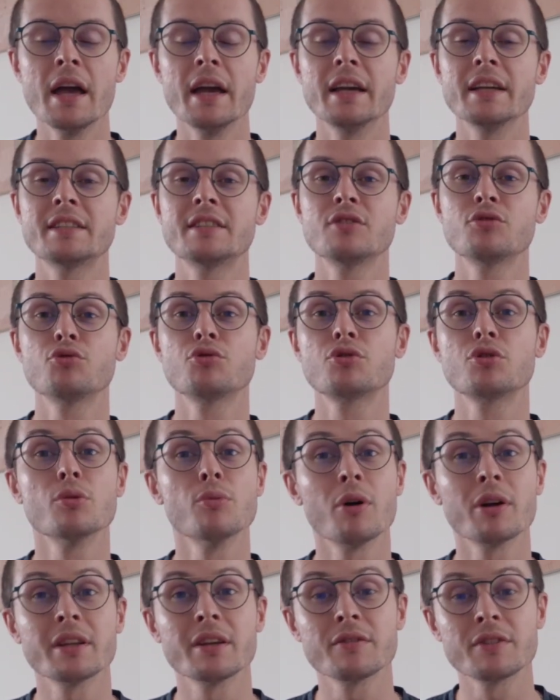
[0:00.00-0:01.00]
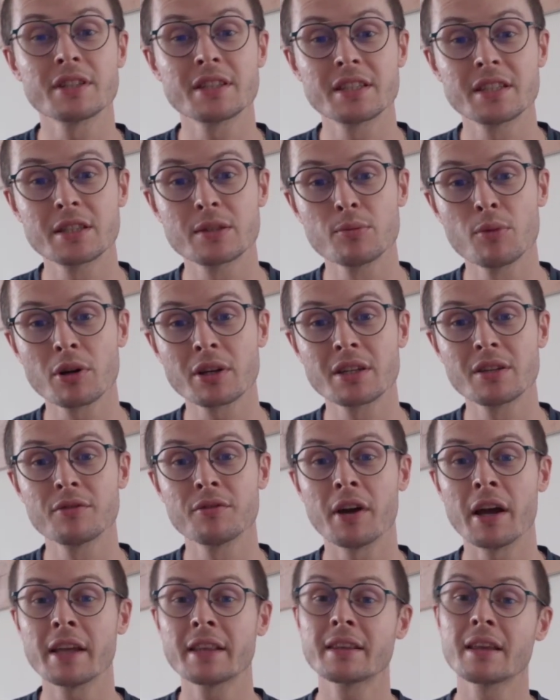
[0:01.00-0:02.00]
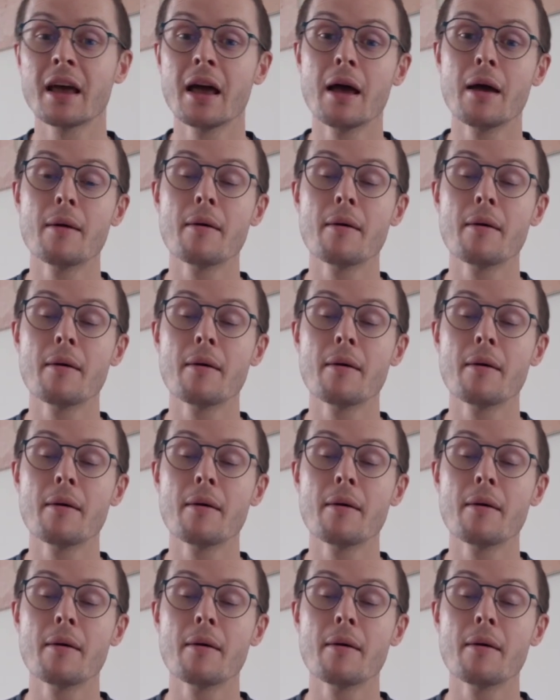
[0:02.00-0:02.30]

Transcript: Et c'est justement un investissement qui va être